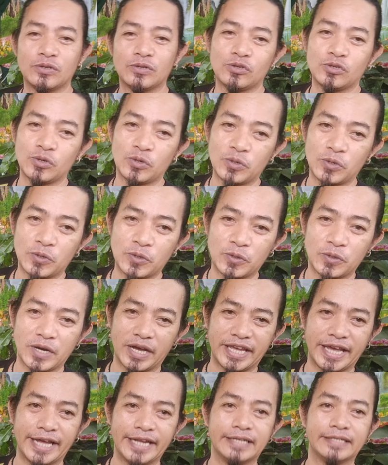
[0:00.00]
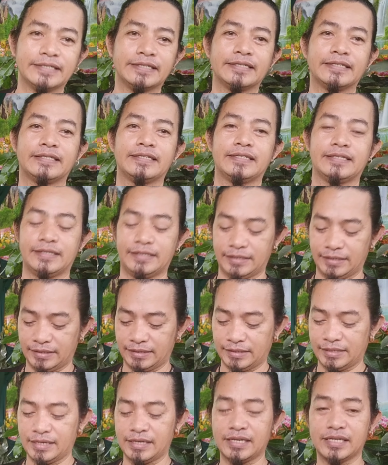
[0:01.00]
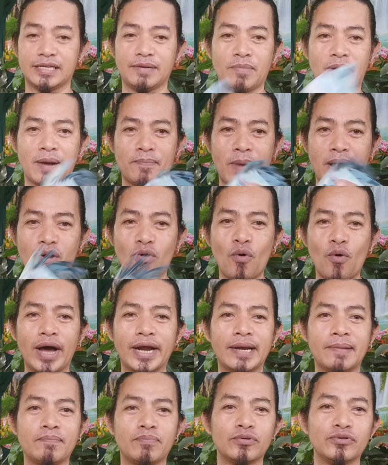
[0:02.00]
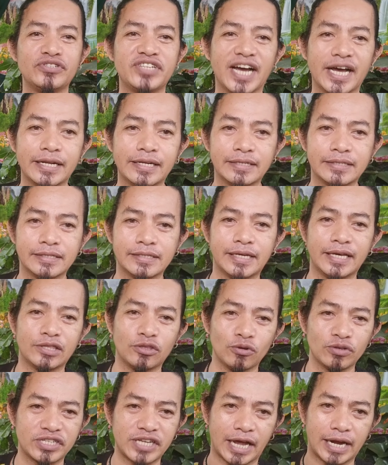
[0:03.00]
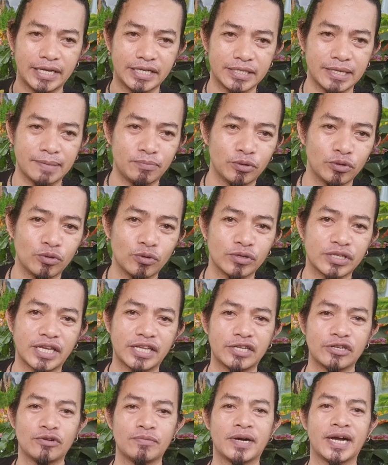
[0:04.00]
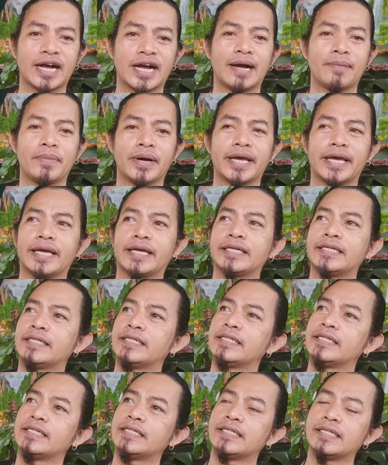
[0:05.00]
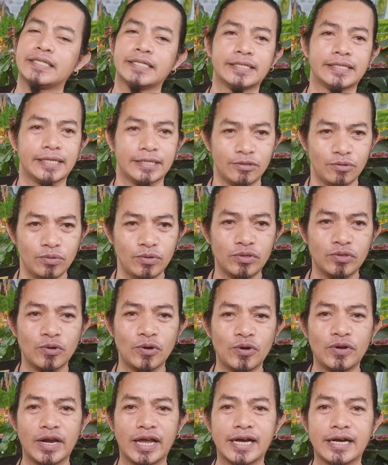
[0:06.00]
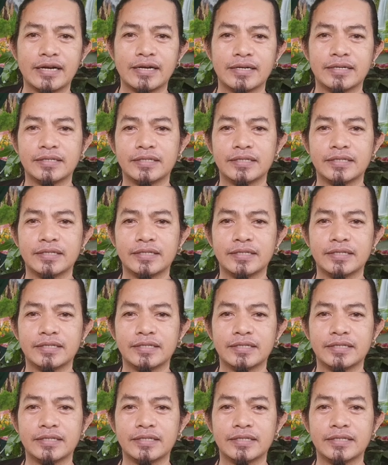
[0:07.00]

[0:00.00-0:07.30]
So ayan. Sa mga baguhan lang po dyan, ito challenge sa po to sa inyo mga kabay. Tuloy-tuloy lang.